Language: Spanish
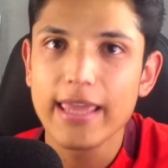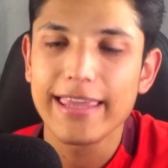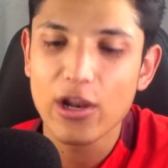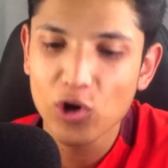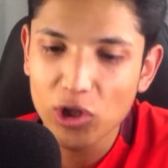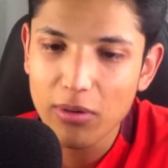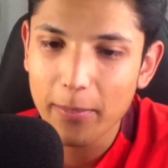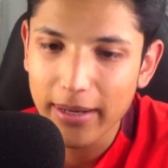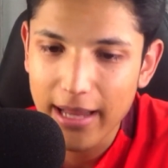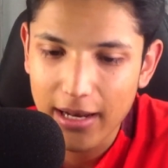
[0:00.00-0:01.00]
y el último
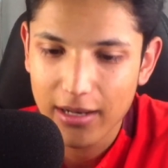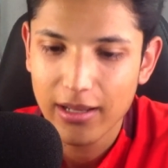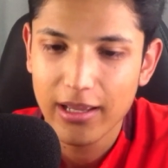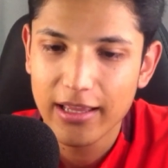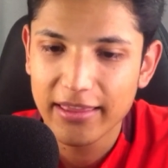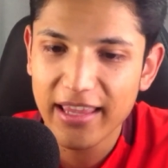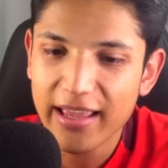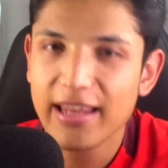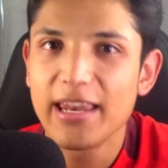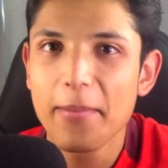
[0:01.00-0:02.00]
penal
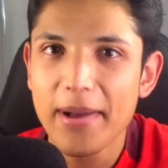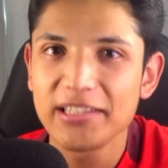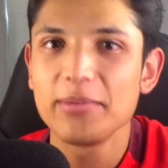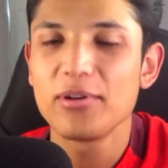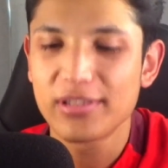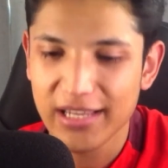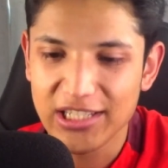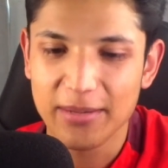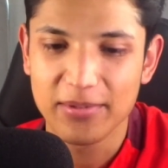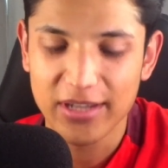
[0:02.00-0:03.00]
de ni más ni menos que
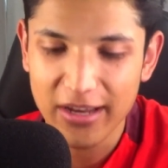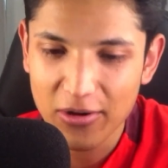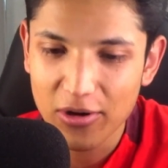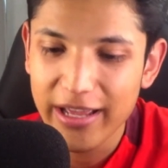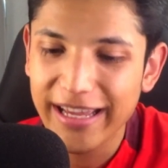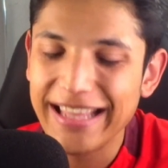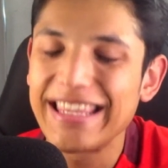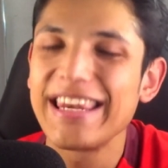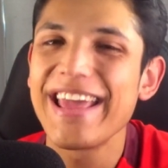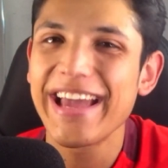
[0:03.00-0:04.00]
Shevchenko, que
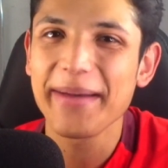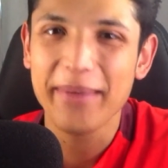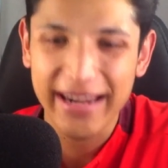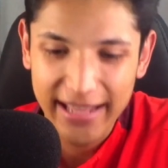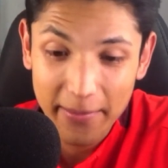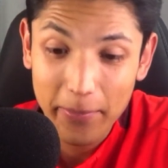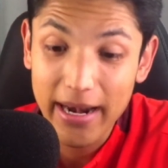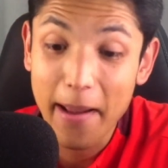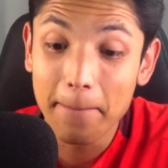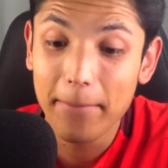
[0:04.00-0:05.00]
tenía que marcar
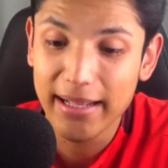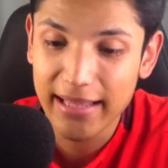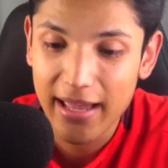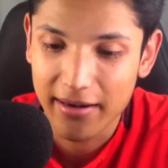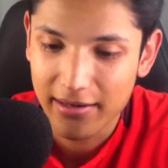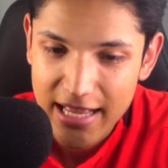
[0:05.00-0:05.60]
para empatar.